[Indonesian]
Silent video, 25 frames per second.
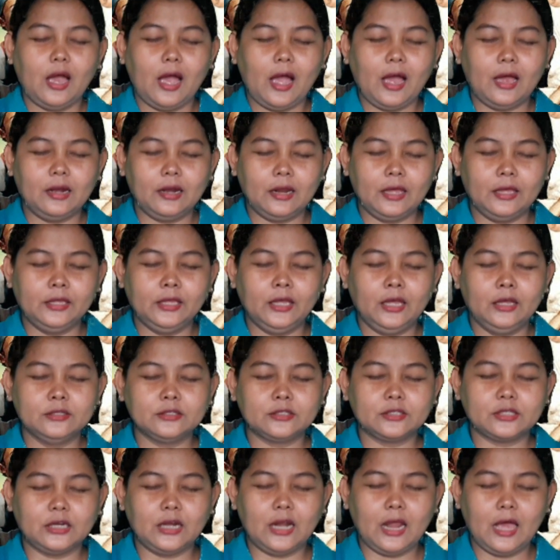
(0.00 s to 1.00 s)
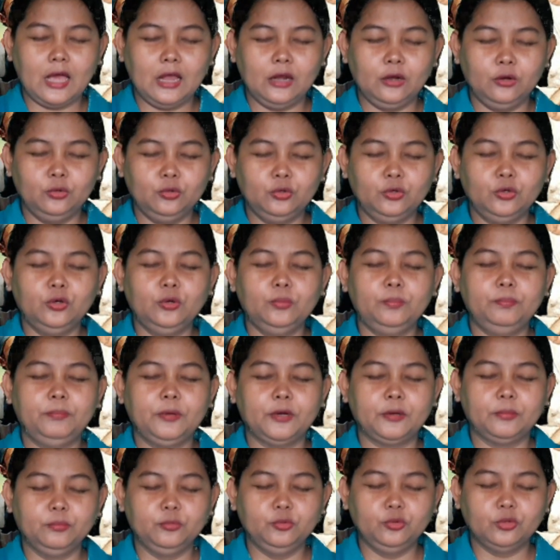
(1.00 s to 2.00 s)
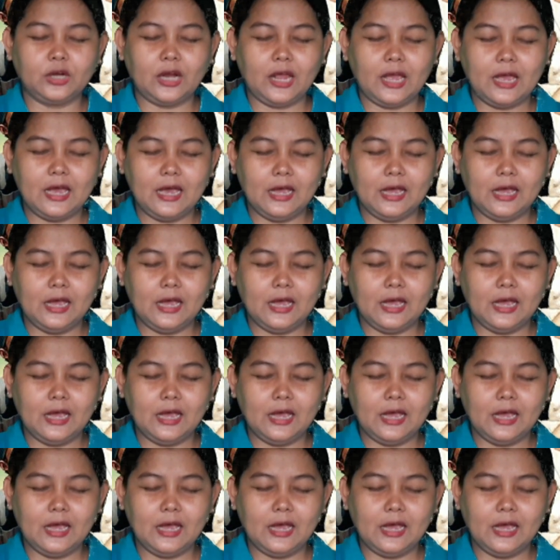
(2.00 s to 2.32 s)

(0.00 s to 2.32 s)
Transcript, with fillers: Allah yang selalu bermurah